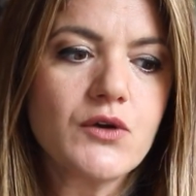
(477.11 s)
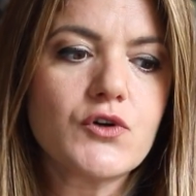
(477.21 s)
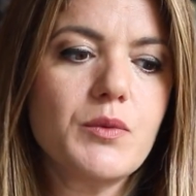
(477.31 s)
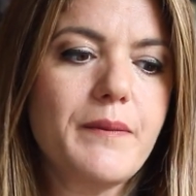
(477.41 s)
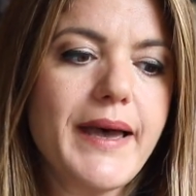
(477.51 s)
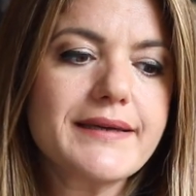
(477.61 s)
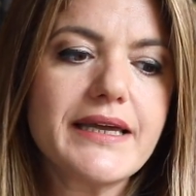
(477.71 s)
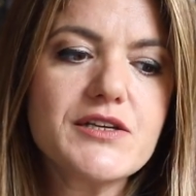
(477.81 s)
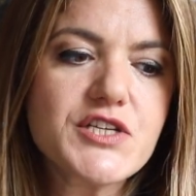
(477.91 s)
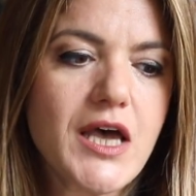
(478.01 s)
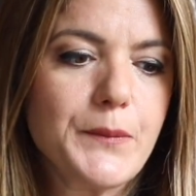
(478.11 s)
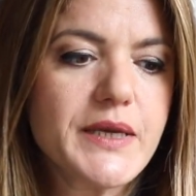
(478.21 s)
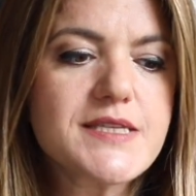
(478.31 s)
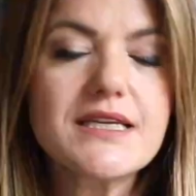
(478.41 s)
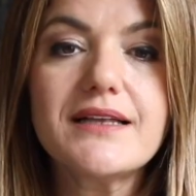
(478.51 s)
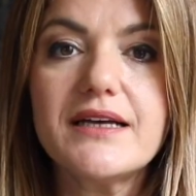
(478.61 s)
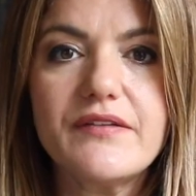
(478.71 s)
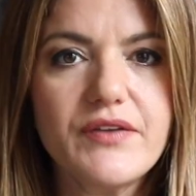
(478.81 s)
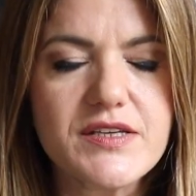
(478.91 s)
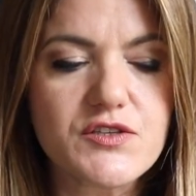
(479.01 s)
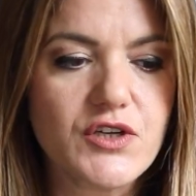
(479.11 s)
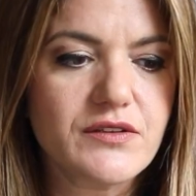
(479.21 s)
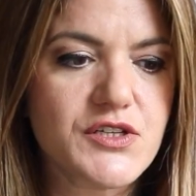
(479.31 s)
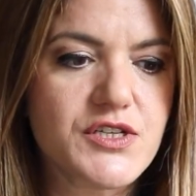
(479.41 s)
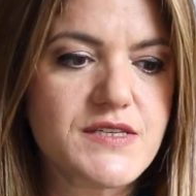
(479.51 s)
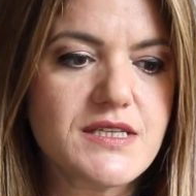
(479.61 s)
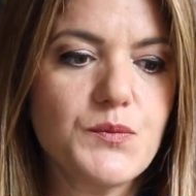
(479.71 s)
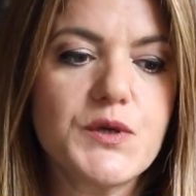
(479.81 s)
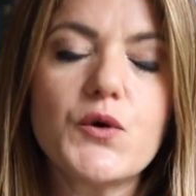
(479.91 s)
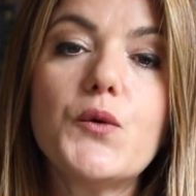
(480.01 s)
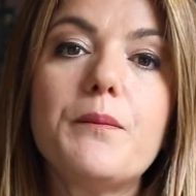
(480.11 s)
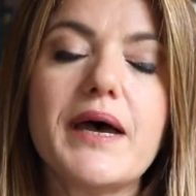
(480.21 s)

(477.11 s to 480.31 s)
Bank Gelişen Piyasalar FX Stratejisi, Pierre